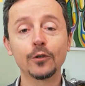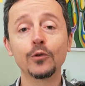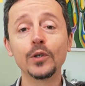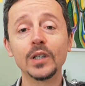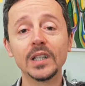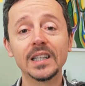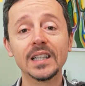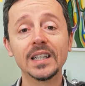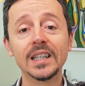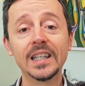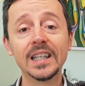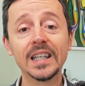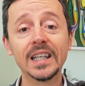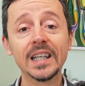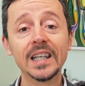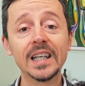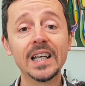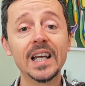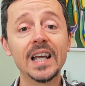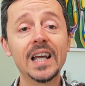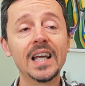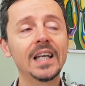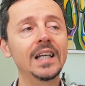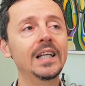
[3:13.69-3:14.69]

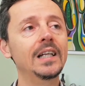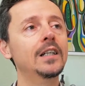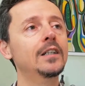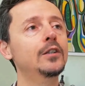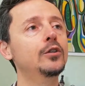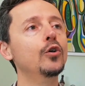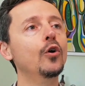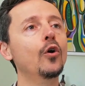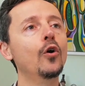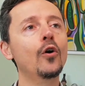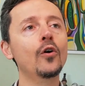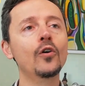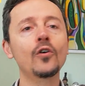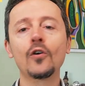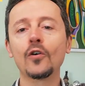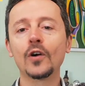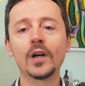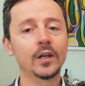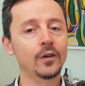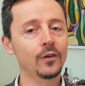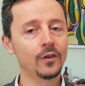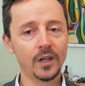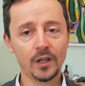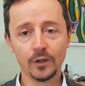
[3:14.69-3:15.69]
Quindi il dono,
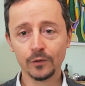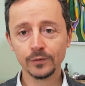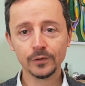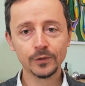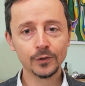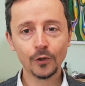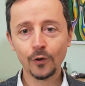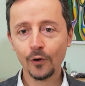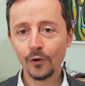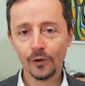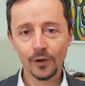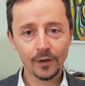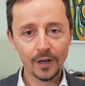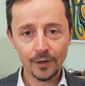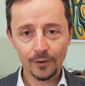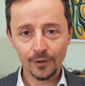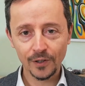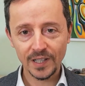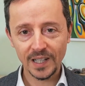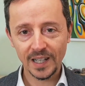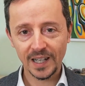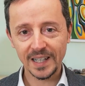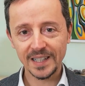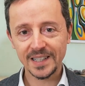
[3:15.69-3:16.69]
che non è un dono, è una
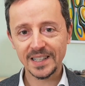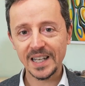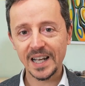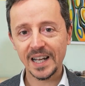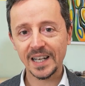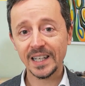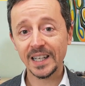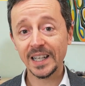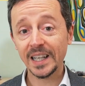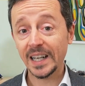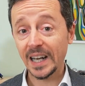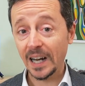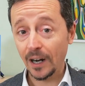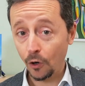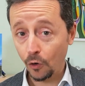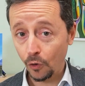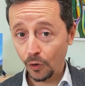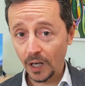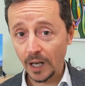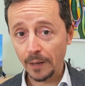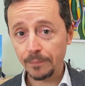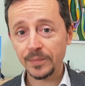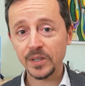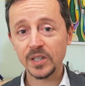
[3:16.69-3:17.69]
cosa che si allena
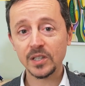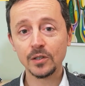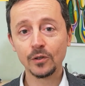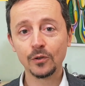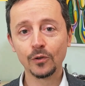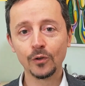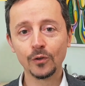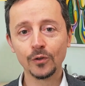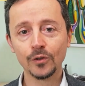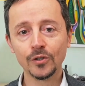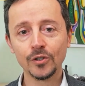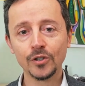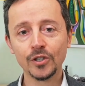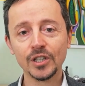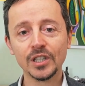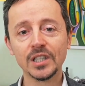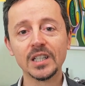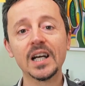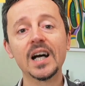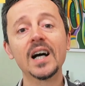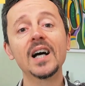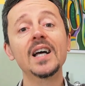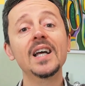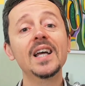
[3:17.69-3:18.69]
con la
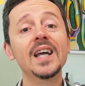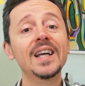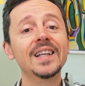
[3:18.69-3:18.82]
psicologia,